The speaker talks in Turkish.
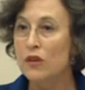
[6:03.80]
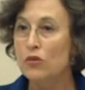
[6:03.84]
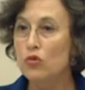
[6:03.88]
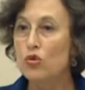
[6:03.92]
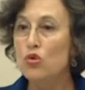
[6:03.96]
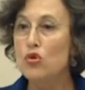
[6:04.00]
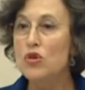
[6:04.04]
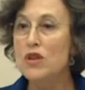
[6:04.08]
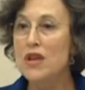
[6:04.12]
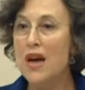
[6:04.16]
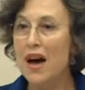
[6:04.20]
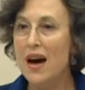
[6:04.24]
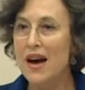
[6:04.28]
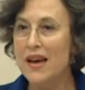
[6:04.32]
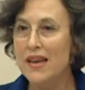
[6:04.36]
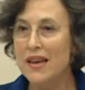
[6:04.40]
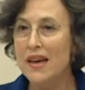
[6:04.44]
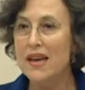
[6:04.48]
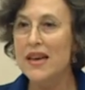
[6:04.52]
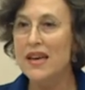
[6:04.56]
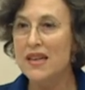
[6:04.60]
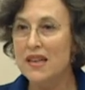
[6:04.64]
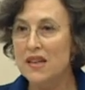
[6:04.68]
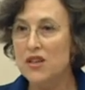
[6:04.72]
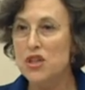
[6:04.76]
dünyaya
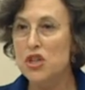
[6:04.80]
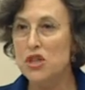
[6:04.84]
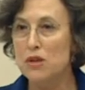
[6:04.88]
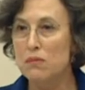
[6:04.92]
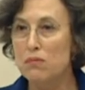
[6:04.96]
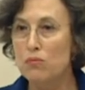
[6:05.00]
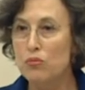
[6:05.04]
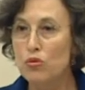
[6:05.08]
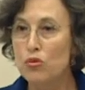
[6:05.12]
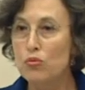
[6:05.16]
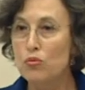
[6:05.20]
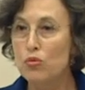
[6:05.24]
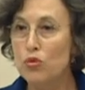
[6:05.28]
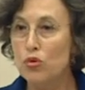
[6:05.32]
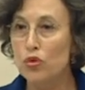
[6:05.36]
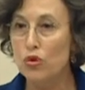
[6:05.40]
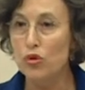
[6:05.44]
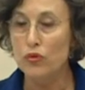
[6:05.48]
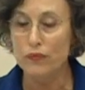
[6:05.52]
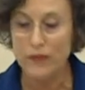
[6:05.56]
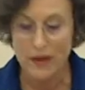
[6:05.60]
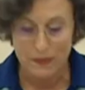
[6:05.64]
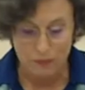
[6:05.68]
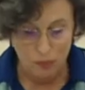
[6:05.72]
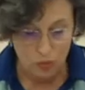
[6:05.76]
erişim
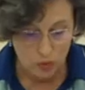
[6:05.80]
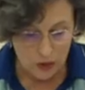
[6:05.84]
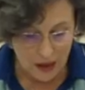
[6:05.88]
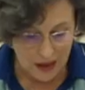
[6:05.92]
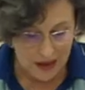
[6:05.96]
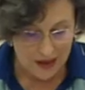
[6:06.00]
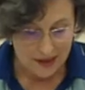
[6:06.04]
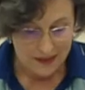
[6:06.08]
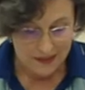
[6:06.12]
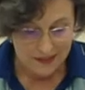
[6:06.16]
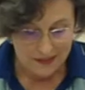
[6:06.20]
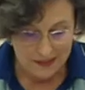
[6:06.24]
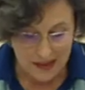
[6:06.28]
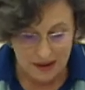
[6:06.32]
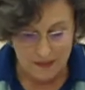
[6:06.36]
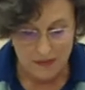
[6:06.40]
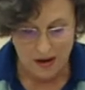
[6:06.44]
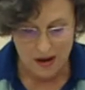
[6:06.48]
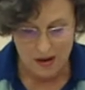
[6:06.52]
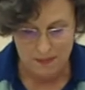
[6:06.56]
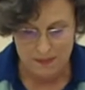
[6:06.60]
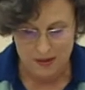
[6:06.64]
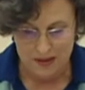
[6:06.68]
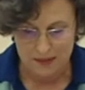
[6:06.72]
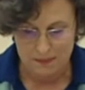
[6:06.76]
mümkün ve buna devam
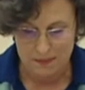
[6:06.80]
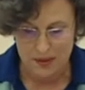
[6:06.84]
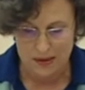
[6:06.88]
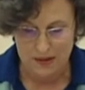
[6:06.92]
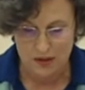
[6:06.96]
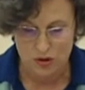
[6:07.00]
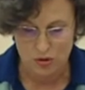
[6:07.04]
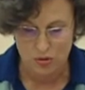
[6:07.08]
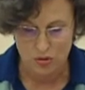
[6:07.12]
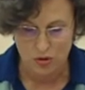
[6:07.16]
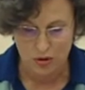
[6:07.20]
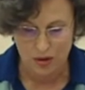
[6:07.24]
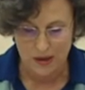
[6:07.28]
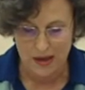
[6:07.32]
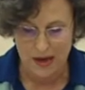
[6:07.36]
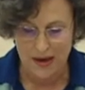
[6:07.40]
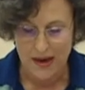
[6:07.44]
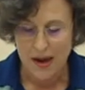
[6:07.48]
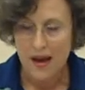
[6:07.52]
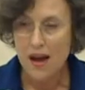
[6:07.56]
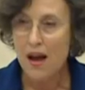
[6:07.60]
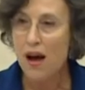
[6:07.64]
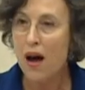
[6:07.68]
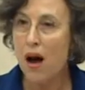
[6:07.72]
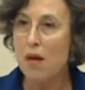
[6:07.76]
devam etmek istiyorlar.
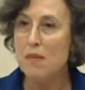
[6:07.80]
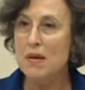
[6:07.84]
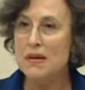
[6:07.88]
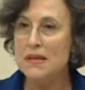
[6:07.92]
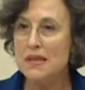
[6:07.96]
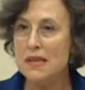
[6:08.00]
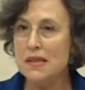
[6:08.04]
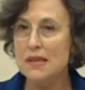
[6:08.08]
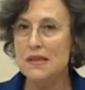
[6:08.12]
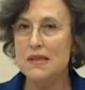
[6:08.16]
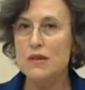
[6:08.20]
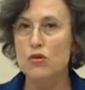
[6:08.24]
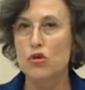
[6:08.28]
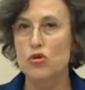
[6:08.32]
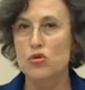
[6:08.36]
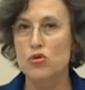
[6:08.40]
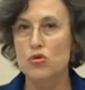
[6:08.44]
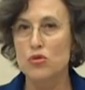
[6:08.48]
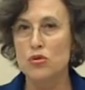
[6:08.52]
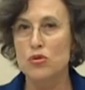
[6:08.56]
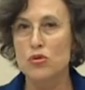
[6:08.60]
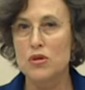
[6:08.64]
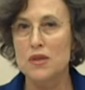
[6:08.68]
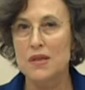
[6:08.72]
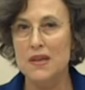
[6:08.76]
Ama siz
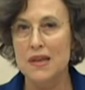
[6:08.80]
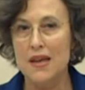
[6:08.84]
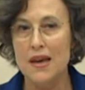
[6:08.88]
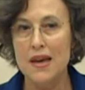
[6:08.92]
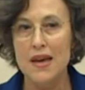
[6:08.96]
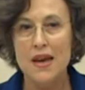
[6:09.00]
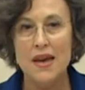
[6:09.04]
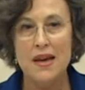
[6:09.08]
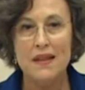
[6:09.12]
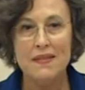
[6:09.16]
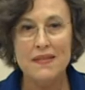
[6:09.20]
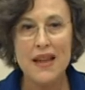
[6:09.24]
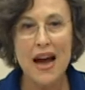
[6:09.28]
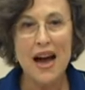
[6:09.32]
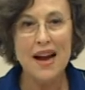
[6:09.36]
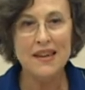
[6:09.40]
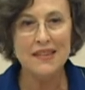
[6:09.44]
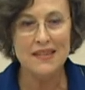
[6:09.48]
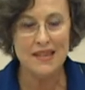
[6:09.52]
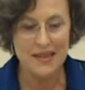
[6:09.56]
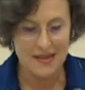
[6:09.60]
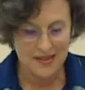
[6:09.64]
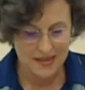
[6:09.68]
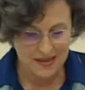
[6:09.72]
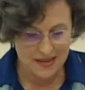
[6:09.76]
diyorsunuz ki
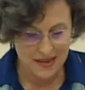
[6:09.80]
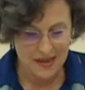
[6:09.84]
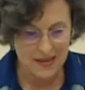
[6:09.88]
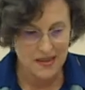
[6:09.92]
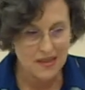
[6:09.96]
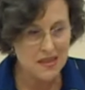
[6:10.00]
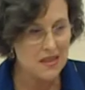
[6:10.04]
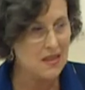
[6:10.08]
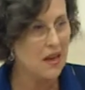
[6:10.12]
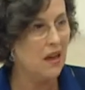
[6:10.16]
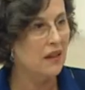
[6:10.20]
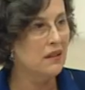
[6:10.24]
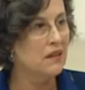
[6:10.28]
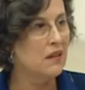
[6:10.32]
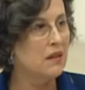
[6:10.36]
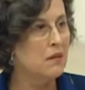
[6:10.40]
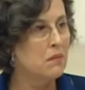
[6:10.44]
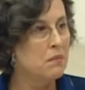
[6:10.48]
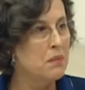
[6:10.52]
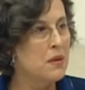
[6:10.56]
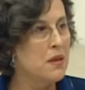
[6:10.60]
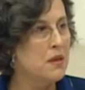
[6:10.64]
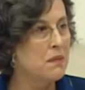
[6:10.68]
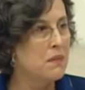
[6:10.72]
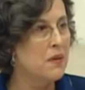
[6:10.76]
neredeyse
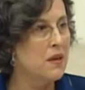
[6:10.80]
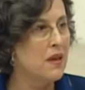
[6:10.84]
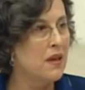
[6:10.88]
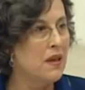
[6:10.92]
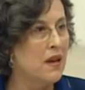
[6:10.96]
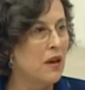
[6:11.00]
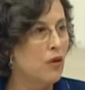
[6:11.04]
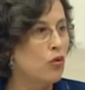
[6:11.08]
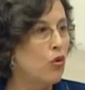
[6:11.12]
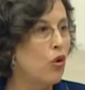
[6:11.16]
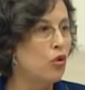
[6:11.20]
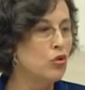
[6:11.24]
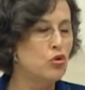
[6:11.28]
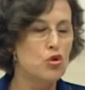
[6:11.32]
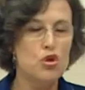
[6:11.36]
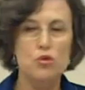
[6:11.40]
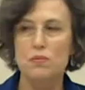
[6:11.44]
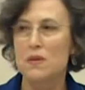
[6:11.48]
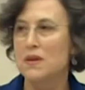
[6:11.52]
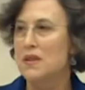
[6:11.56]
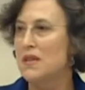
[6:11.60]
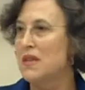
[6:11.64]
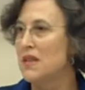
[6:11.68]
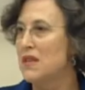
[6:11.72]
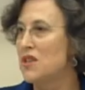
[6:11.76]
insanların birbiriyle
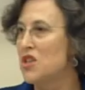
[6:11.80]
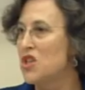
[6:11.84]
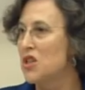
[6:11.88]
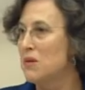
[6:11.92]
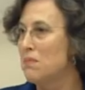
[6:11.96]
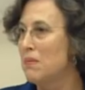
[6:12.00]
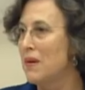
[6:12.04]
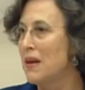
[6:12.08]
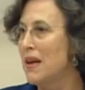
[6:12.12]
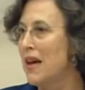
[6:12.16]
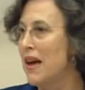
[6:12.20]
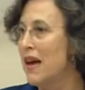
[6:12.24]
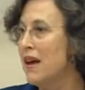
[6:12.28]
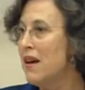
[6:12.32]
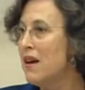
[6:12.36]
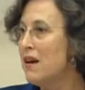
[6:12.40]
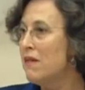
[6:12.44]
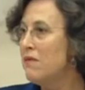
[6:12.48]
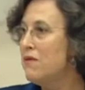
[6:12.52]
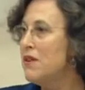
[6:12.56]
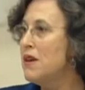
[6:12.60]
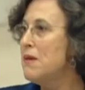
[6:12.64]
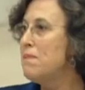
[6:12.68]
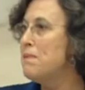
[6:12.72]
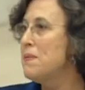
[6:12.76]
konuşması için bile
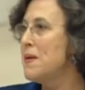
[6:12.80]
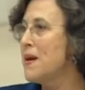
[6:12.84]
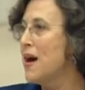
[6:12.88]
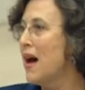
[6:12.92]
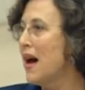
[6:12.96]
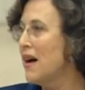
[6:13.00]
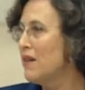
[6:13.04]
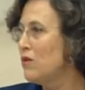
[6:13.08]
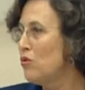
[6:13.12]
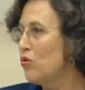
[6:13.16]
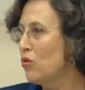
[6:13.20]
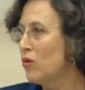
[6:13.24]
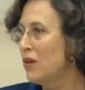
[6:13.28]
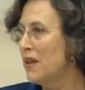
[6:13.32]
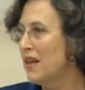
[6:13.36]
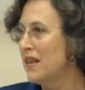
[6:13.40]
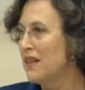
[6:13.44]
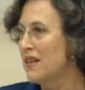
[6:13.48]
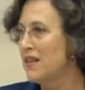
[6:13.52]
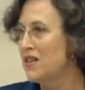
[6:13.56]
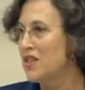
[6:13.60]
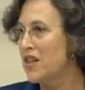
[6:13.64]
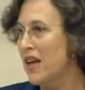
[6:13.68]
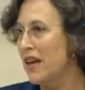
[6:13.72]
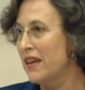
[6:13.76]
VPN
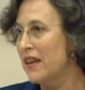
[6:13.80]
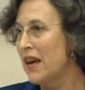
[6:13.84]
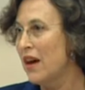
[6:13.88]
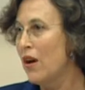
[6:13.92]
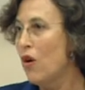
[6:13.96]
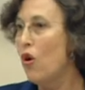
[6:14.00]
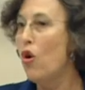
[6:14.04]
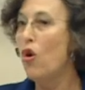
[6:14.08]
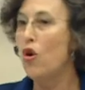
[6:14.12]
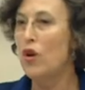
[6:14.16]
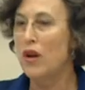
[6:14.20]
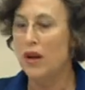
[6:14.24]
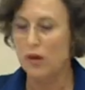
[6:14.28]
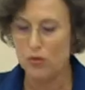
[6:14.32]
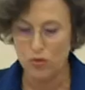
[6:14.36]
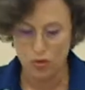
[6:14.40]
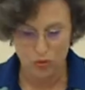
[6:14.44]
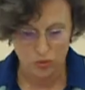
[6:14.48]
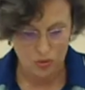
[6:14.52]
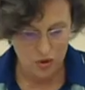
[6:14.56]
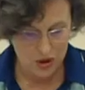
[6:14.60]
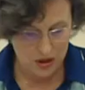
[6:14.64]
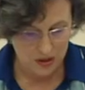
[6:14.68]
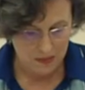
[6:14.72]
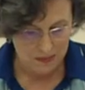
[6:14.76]
yüklenecek. Öyle
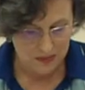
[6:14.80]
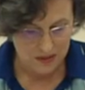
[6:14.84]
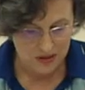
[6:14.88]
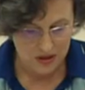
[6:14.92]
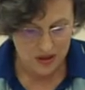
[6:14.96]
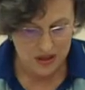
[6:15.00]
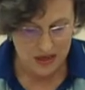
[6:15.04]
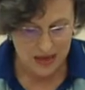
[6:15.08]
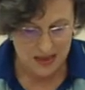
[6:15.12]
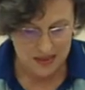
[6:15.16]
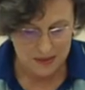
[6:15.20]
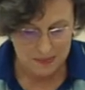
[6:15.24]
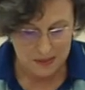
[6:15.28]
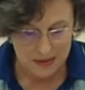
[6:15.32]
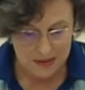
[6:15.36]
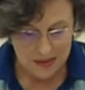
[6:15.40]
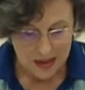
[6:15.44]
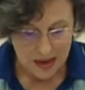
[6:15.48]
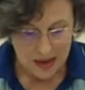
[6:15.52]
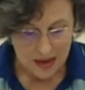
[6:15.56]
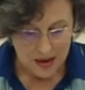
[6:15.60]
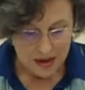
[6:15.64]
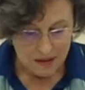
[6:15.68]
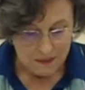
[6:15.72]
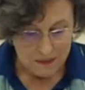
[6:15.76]
konuşabileceğiz biz.
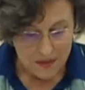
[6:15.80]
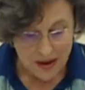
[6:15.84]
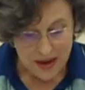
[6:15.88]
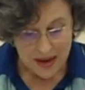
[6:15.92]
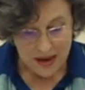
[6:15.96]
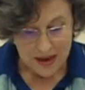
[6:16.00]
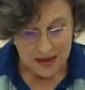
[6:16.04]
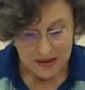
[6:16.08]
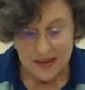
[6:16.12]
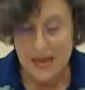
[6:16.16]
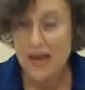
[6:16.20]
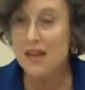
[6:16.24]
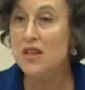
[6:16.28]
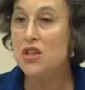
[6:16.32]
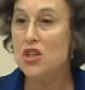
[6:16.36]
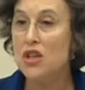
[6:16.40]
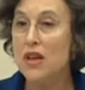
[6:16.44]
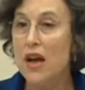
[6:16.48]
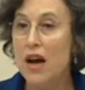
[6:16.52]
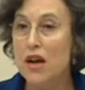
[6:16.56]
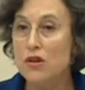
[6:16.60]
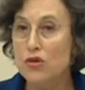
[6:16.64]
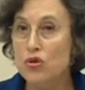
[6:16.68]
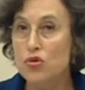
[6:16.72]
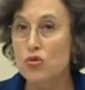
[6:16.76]
Ve
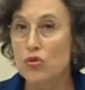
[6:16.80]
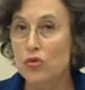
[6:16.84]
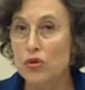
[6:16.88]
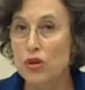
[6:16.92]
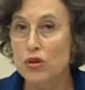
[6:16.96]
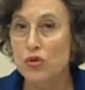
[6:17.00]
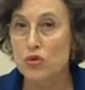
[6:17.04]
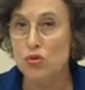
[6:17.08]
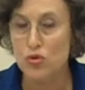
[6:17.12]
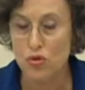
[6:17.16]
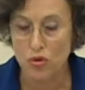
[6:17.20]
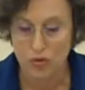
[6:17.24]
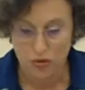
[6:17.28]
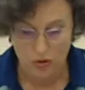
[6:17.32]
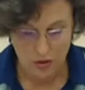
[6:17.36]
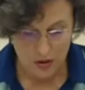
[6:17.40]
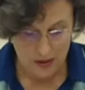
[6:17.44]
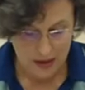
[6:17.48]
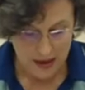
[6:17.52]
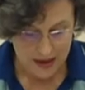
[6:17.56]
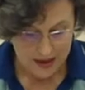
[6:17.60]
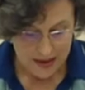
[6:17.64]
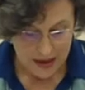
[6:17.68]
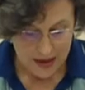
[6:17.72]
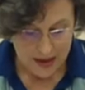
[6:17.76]
gençler şunu da
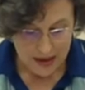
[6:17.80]
soruyorlar.